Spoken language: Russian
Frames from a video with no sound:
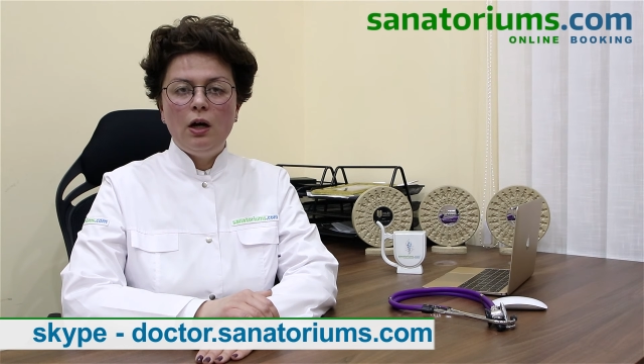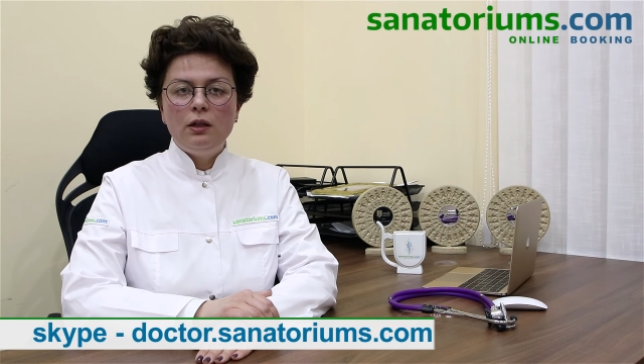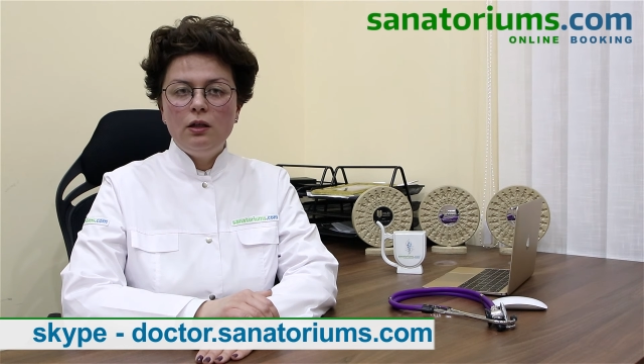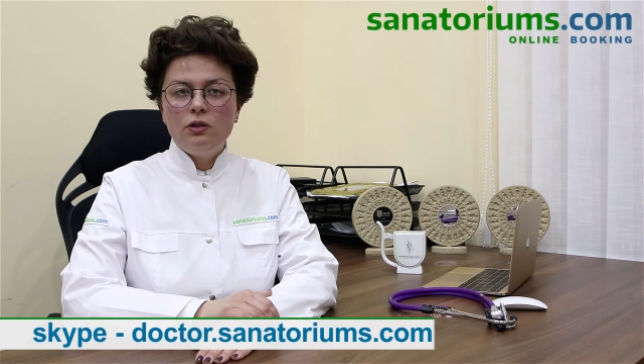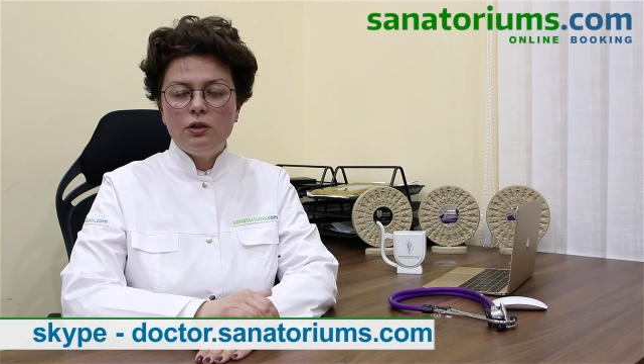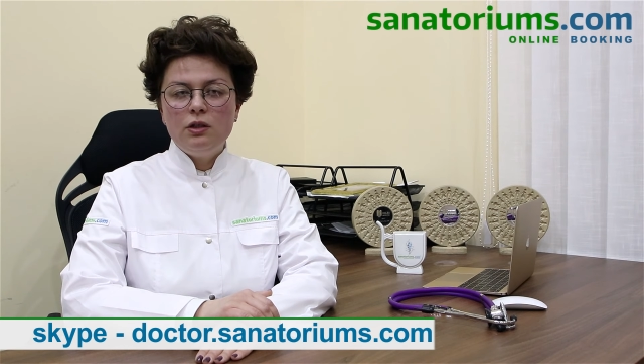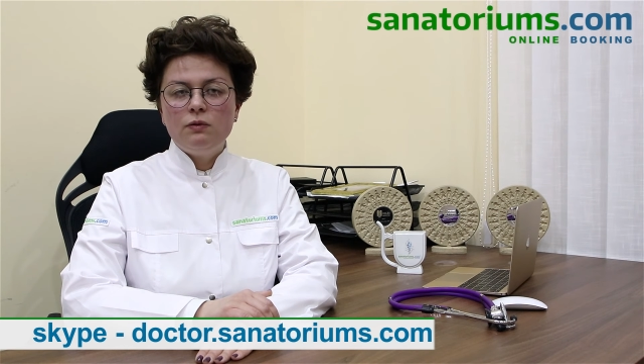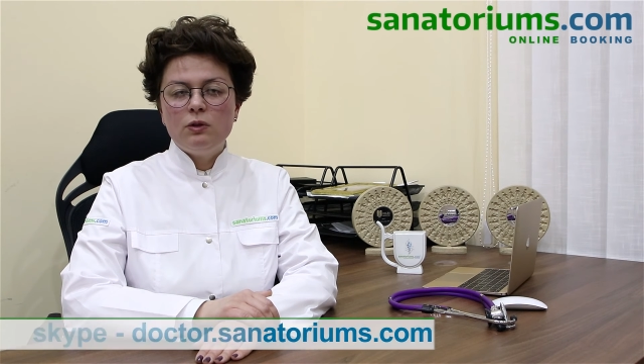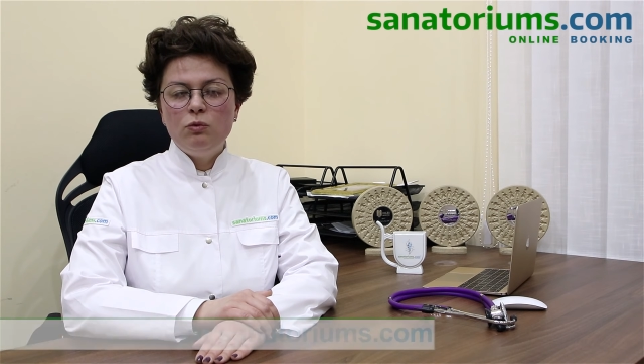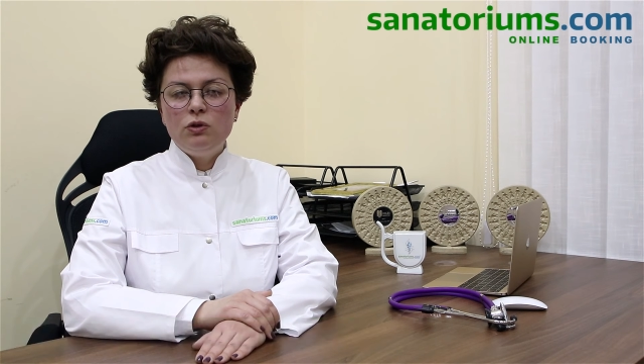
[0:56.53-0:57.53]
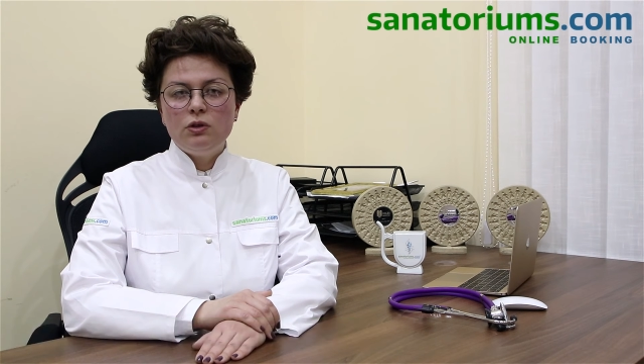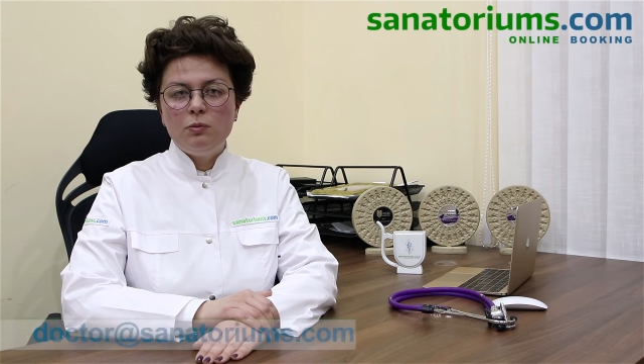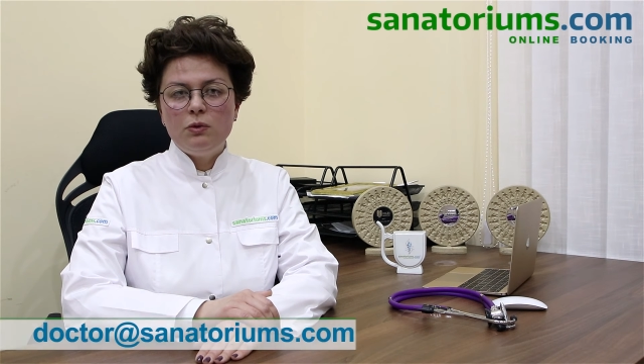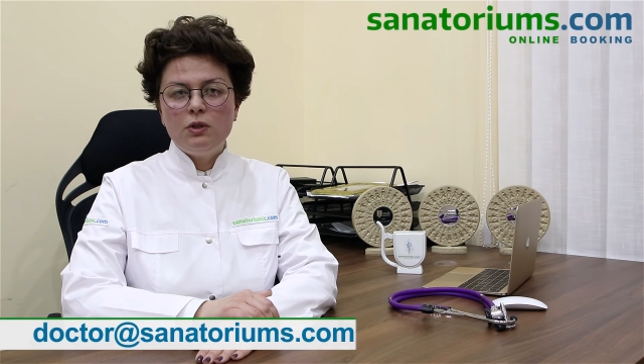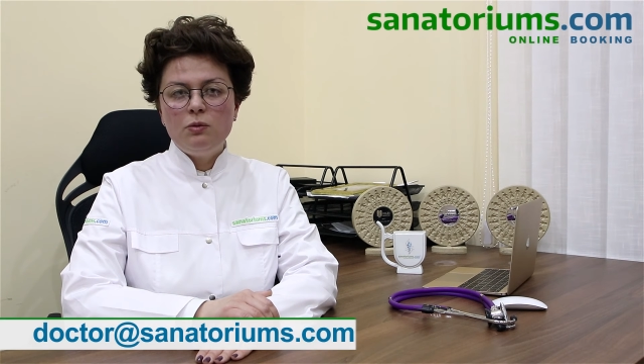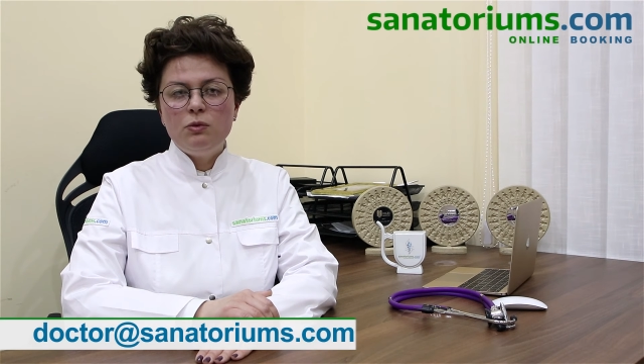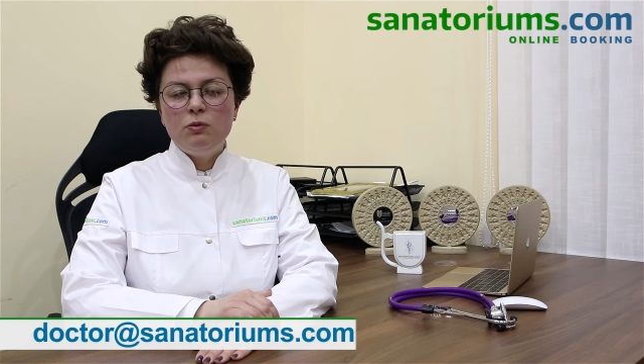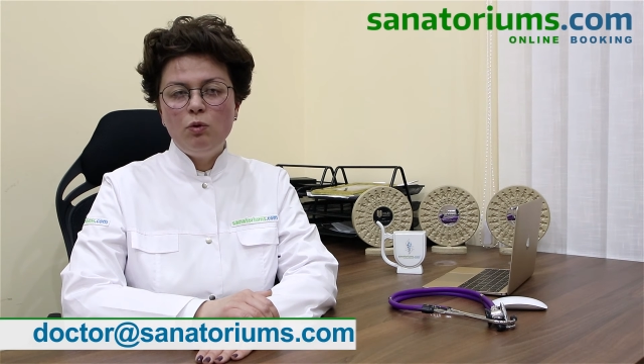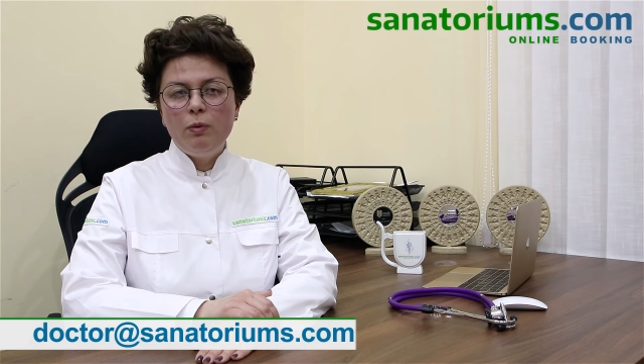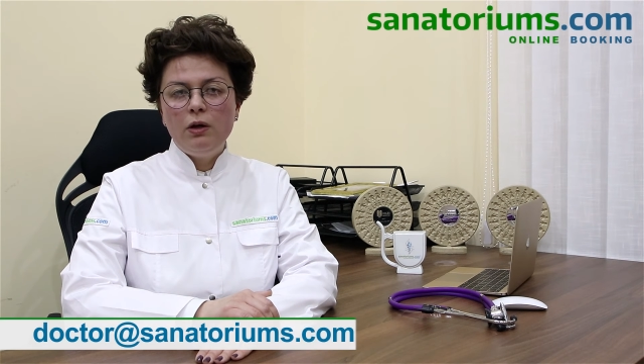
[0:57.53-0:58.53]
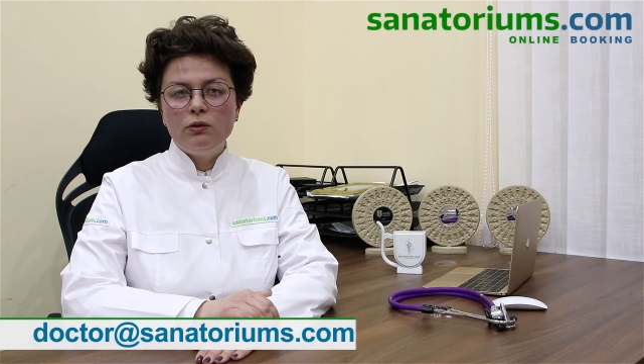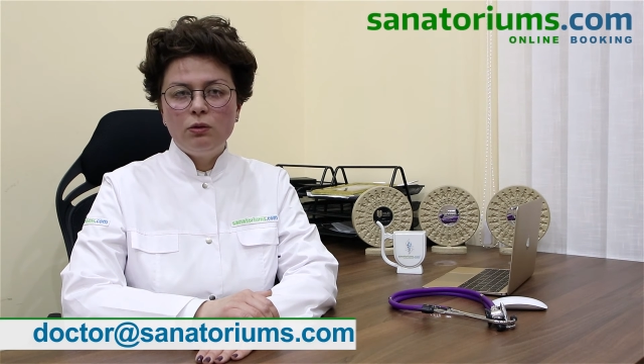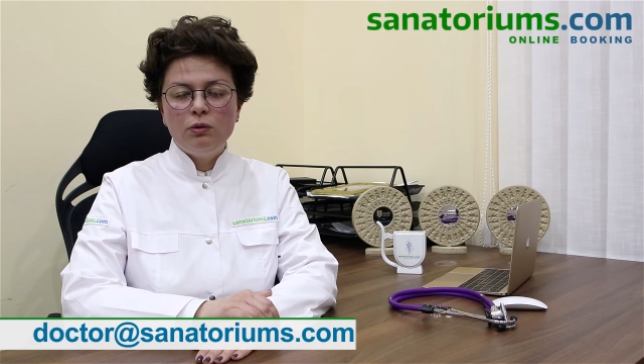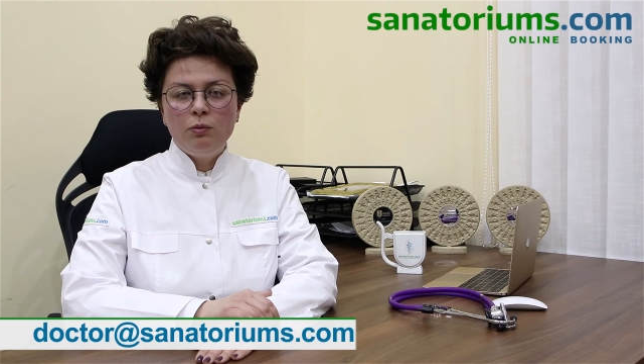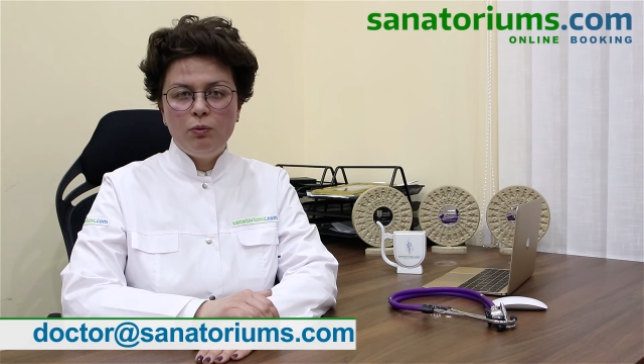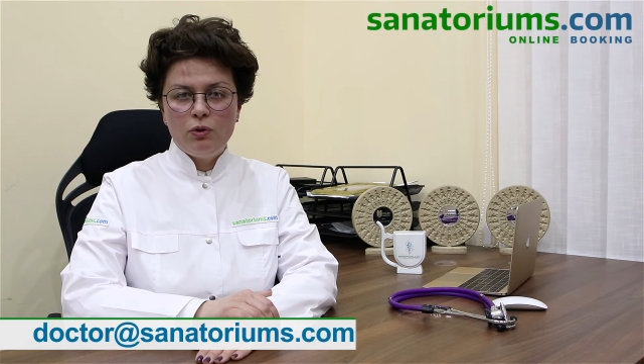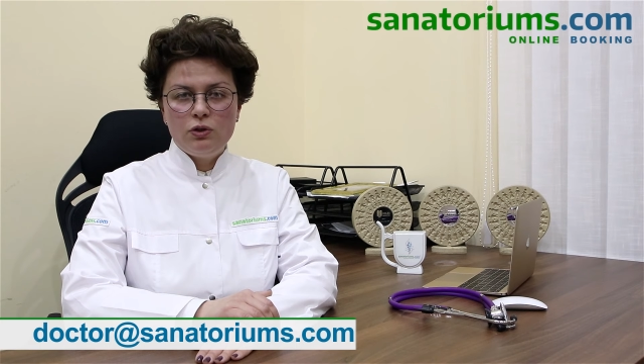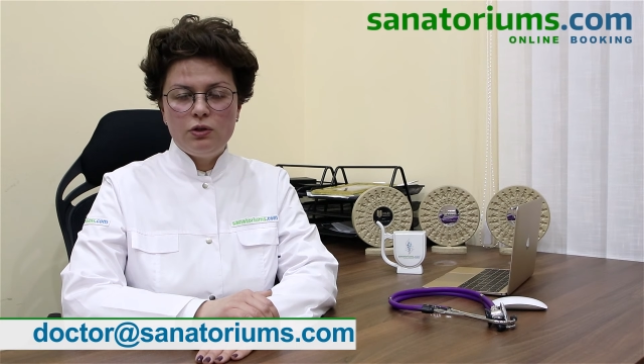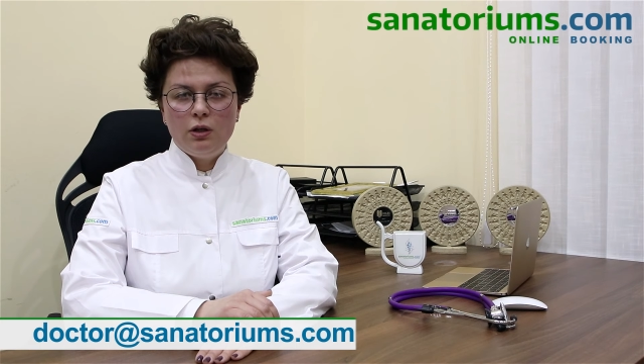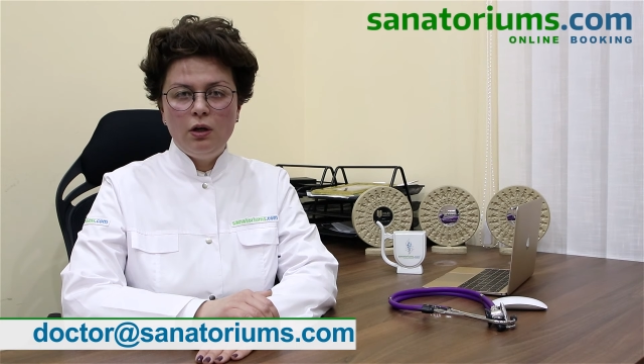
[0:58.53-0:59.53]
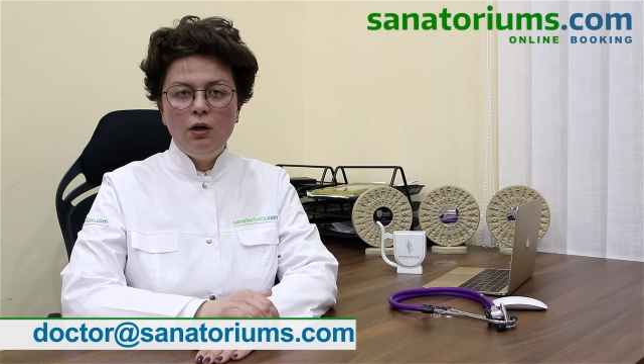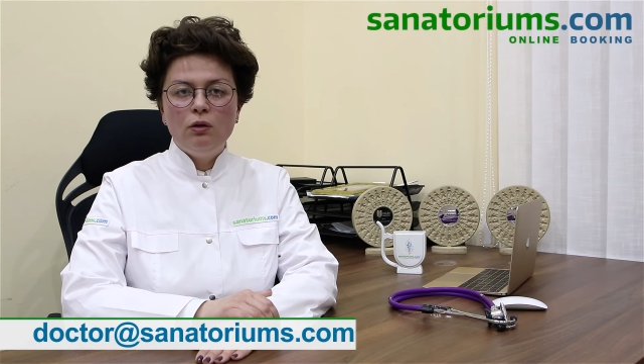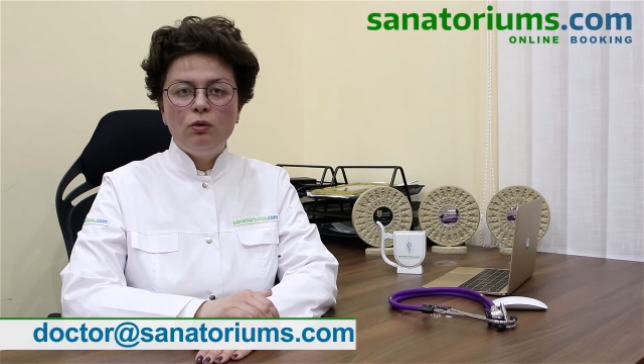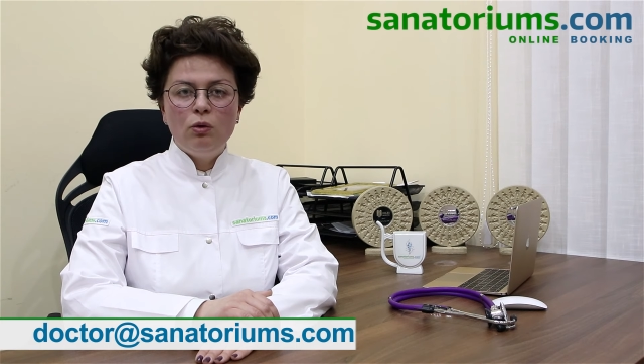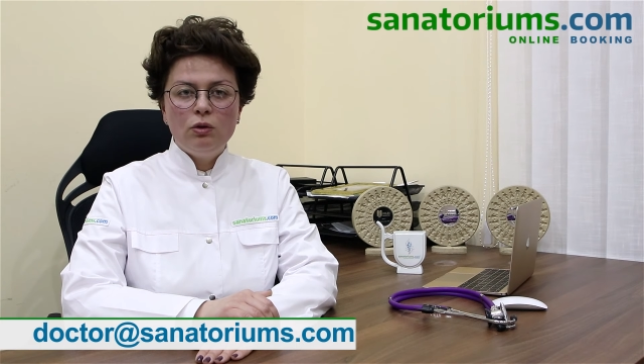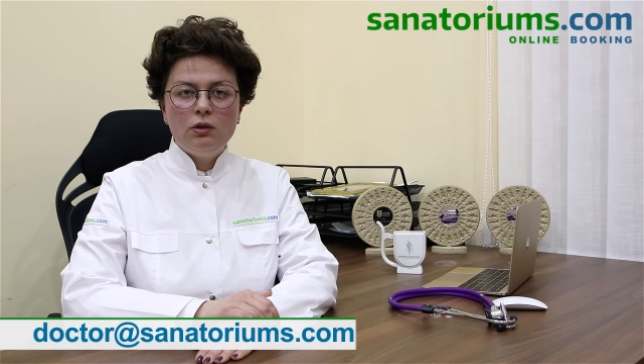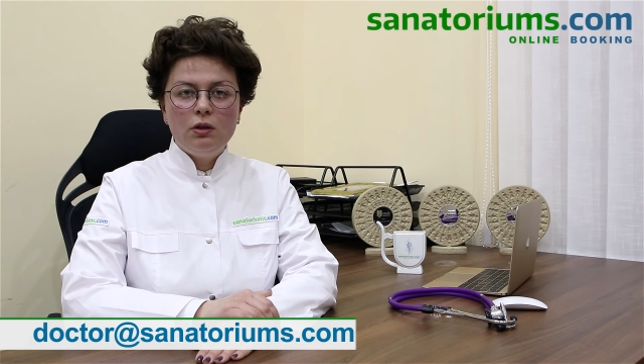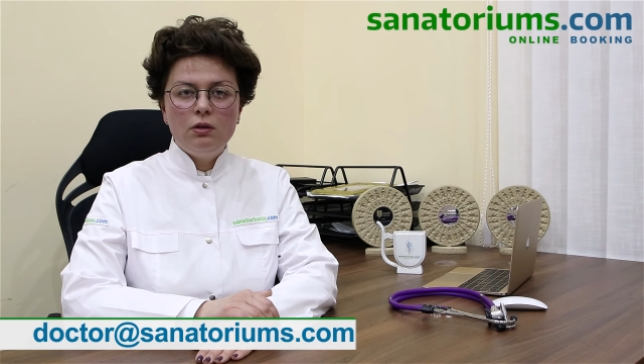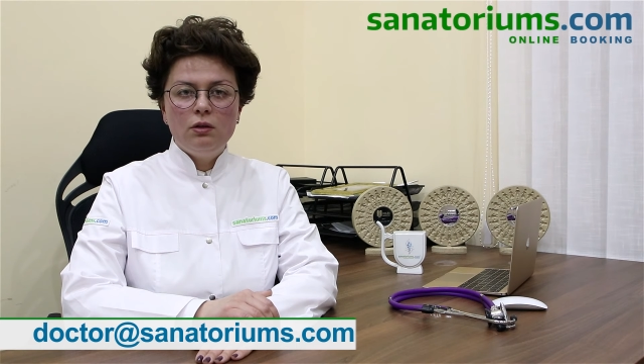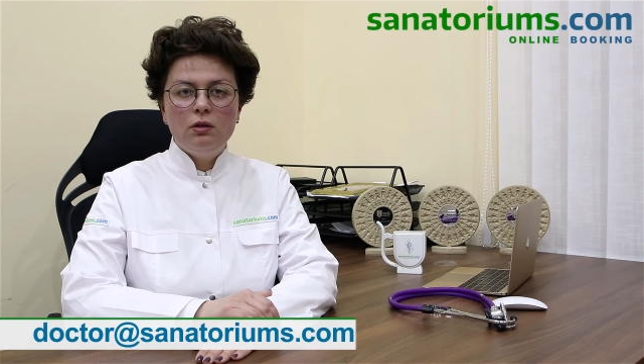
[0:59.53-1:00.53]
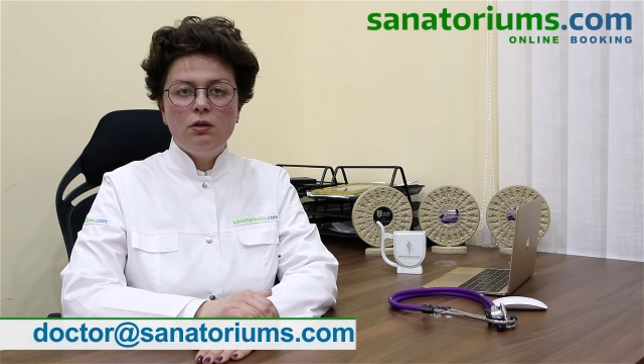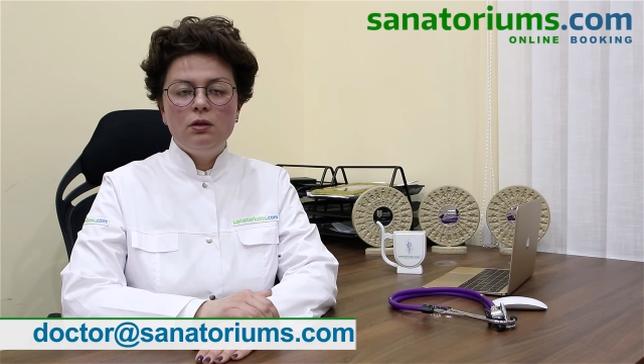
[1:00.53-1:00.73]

А также есть возможность написать письмо по электронной почте доктор.sanatoriums.com